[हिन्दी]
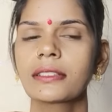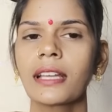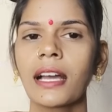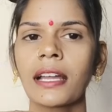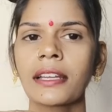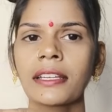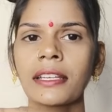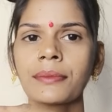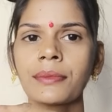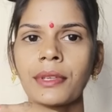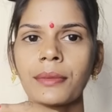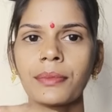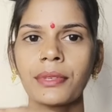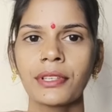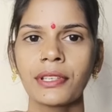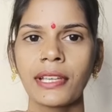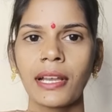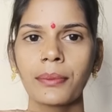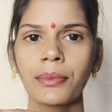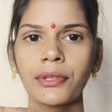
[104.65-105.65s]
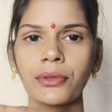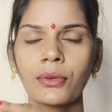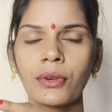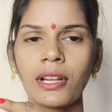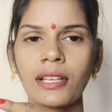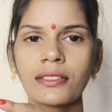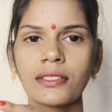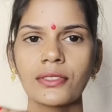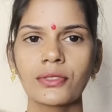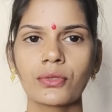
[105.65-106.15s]
दाने में भी यहाँ पे
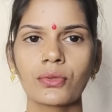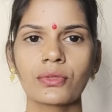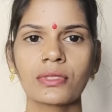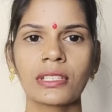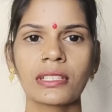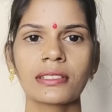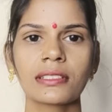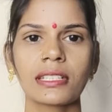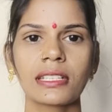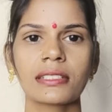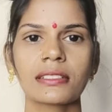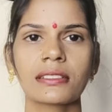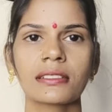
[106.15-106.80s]
थोड़ा सा सूजन